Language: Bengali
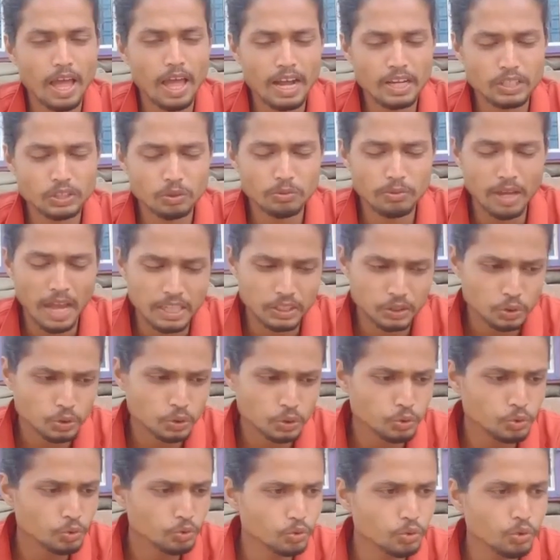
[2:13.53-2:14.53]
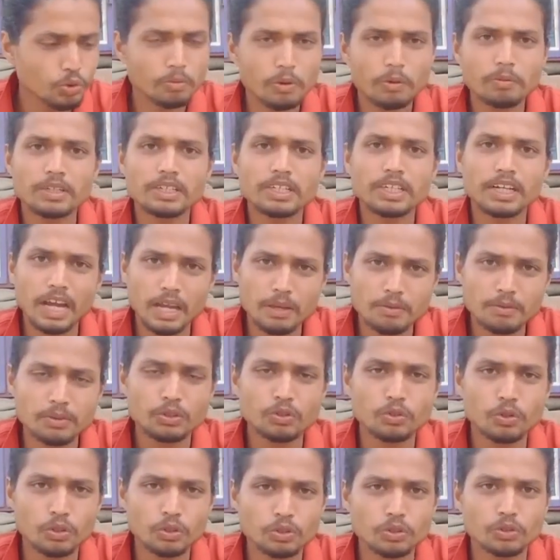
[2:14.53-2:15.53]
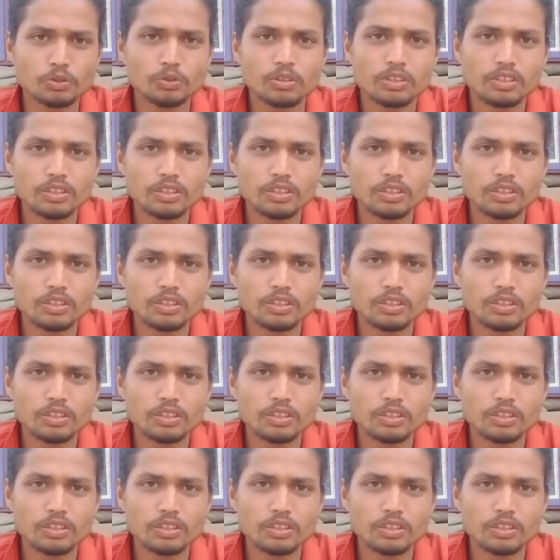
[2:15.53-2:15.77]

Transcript: একদম এত সুন্দরভাবে ড্রাইভিং করতো